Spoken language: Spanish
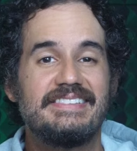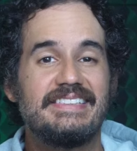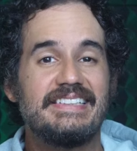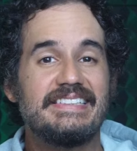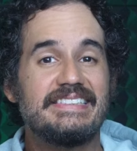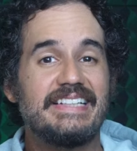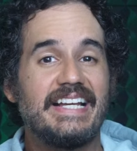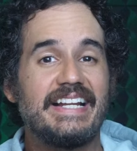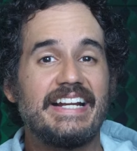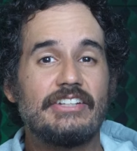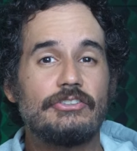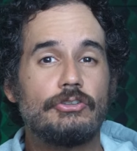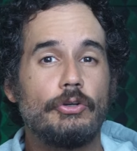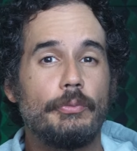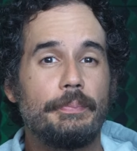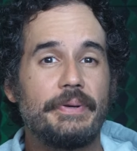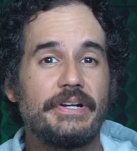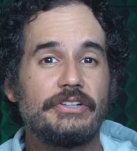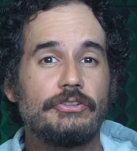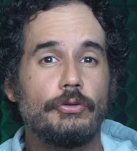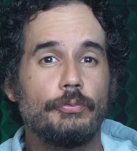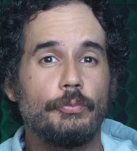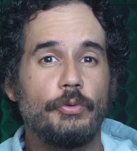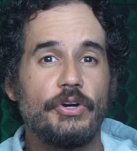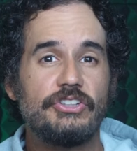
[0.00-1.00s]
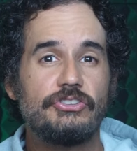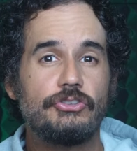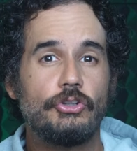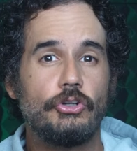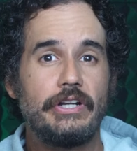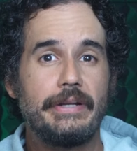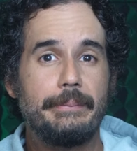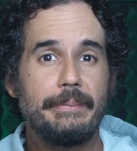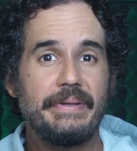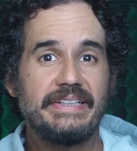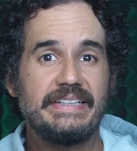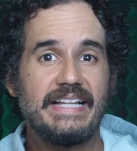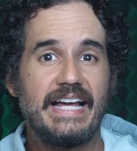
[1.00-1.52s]
Si tienes un presupuesto
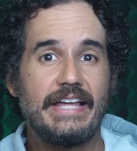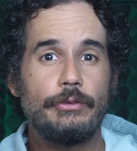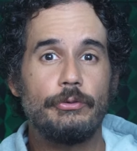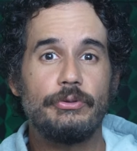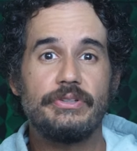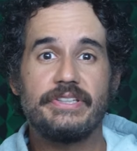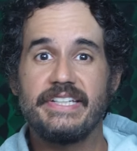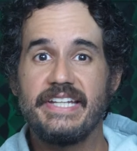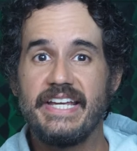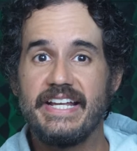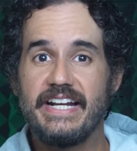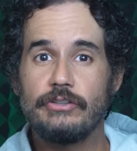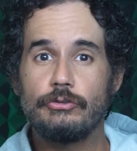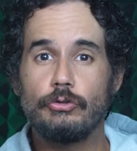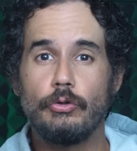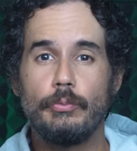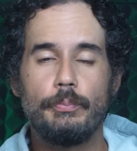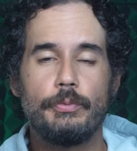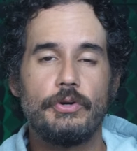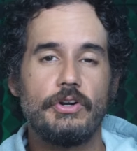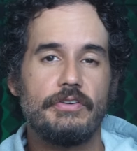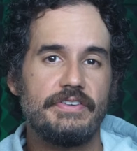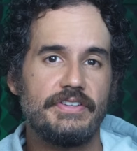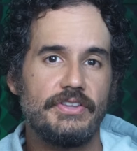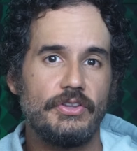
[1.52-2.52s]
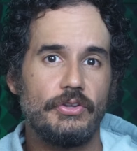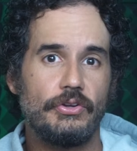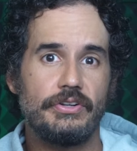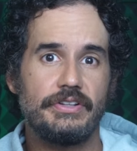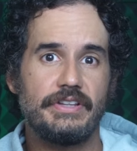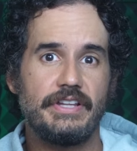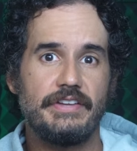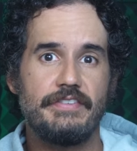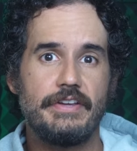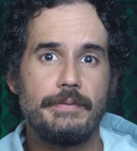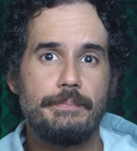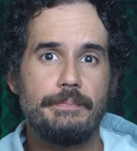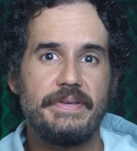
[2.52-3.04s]
limitado y quieres un proveedor
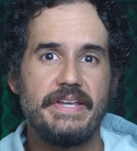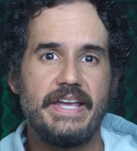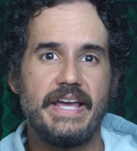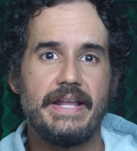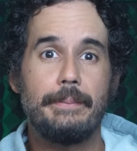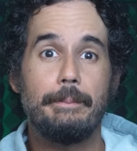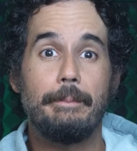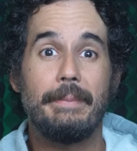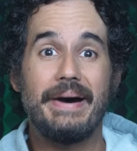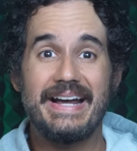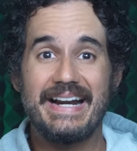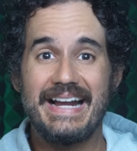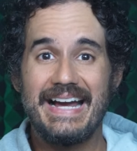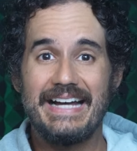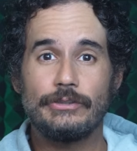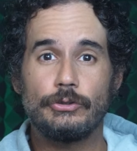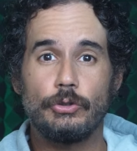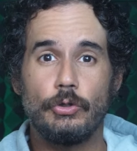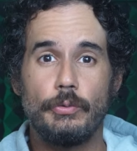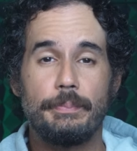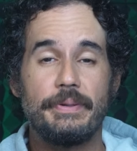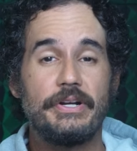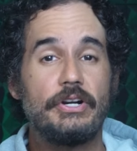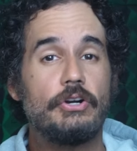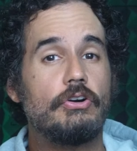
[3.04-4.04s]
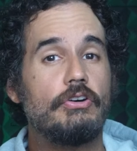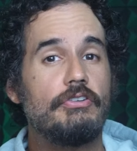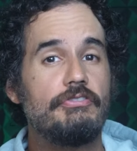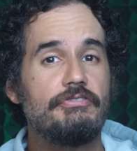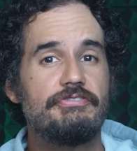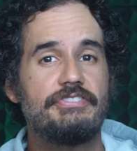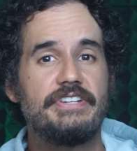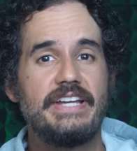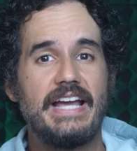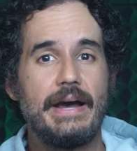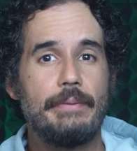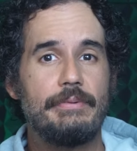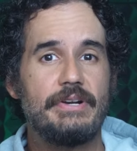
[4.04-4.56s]
de VPN barato pero
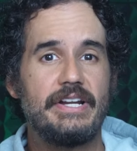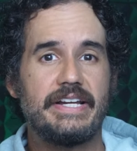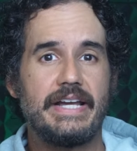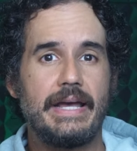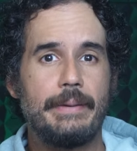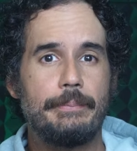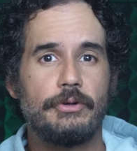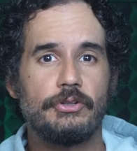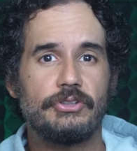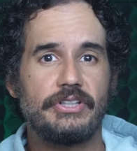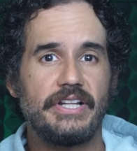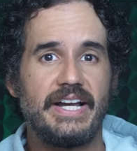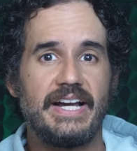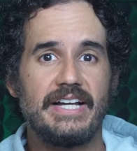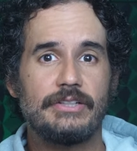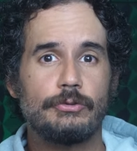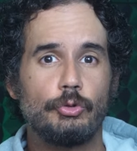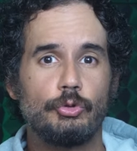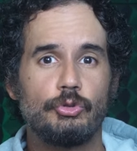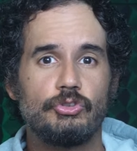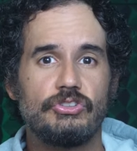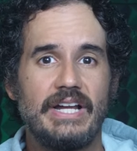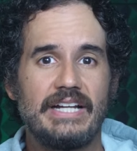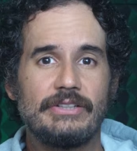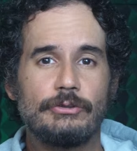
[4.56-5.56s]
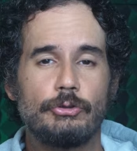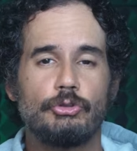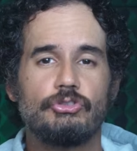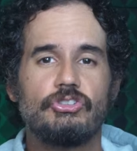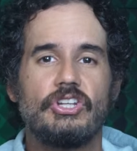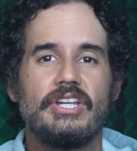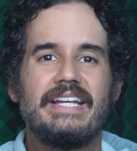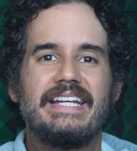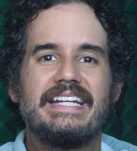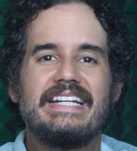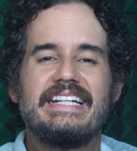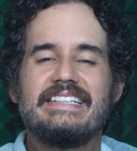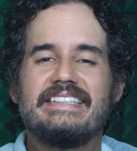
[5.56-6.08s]
confiable que proteja tus
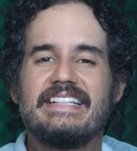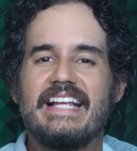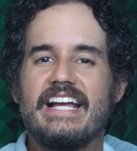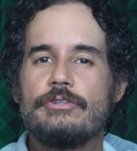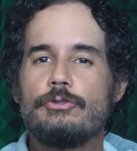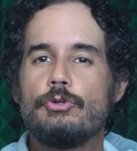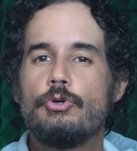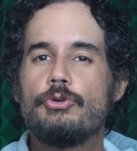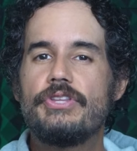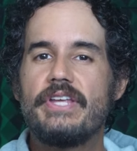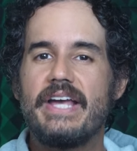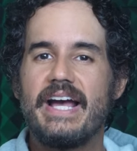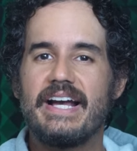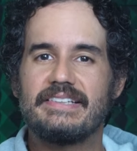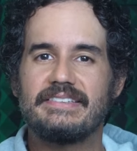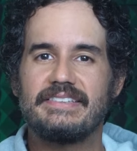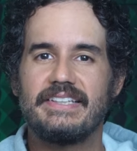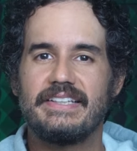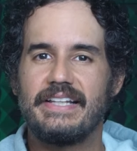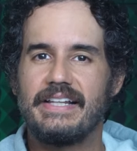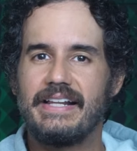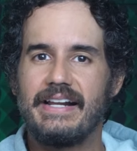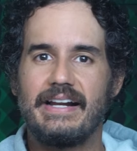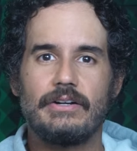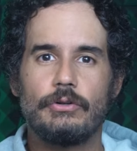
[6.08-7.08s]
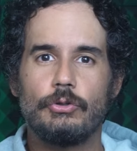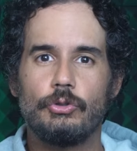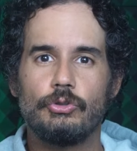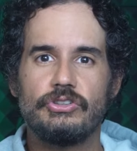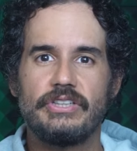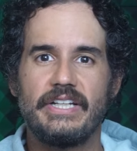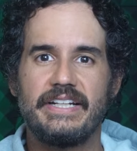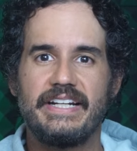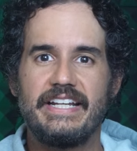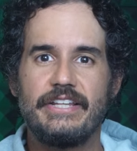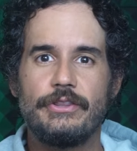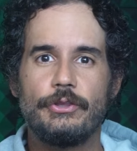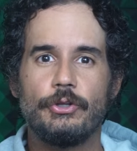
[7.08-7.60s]
datos y te ayude a acceder a
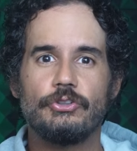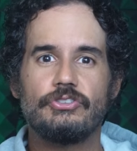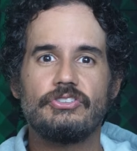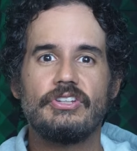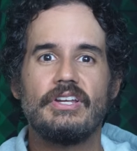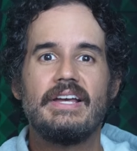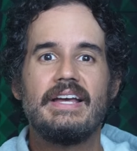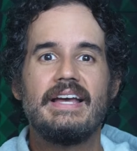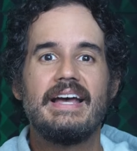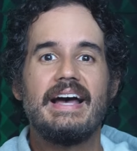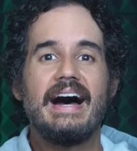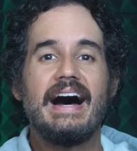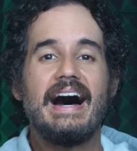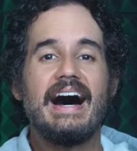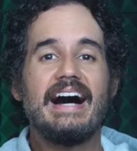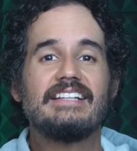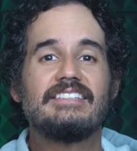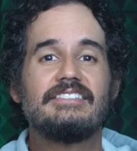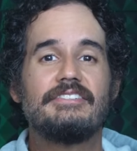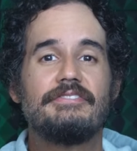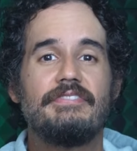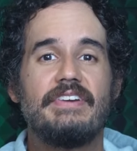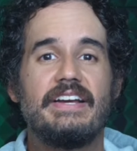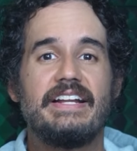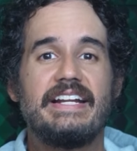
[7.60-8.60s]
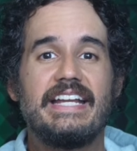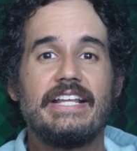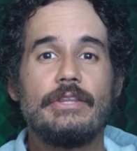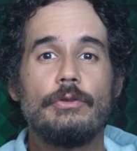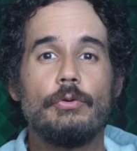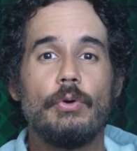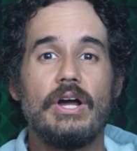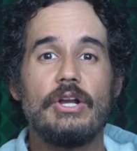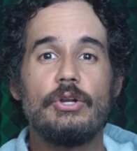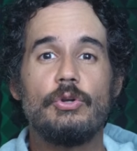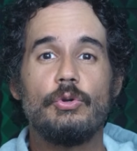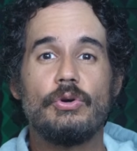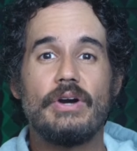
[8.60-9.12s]
contenidos, has
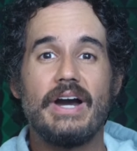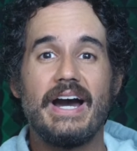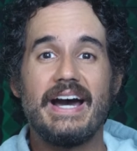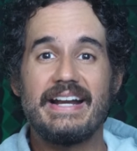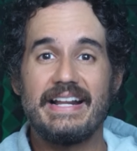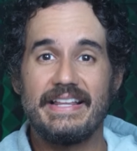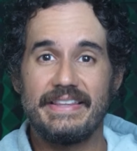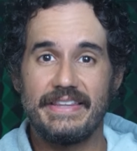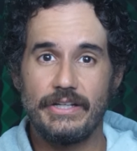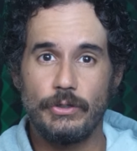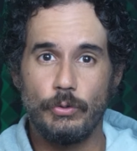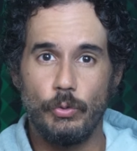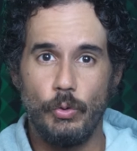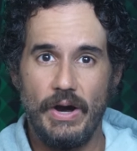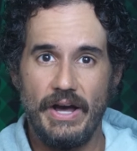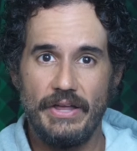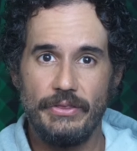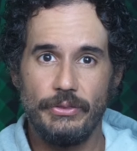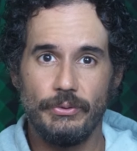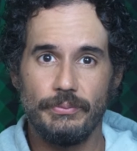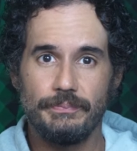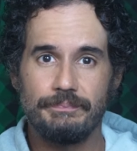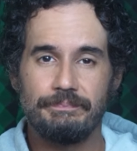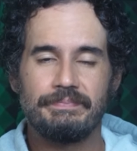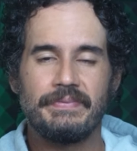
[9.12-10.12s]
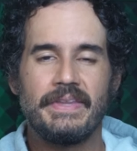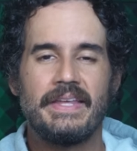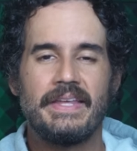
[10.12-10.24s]
venido al lugar adecuado.